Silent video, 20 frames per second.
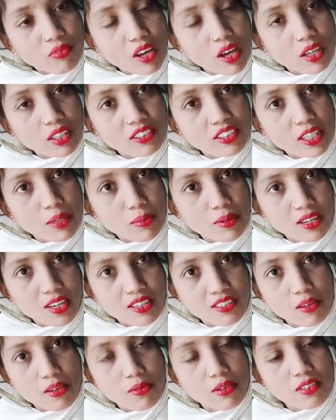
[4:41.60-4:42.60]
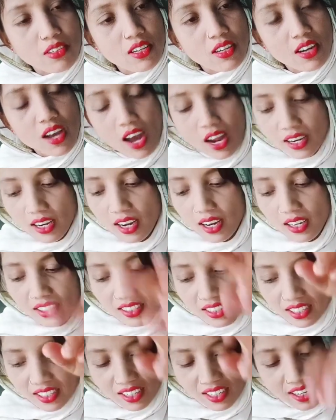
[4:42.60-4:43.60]
सिर्फ रसा भसला खाना है
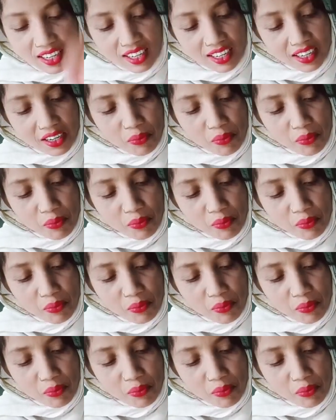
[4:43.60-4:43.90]
लटर्रा के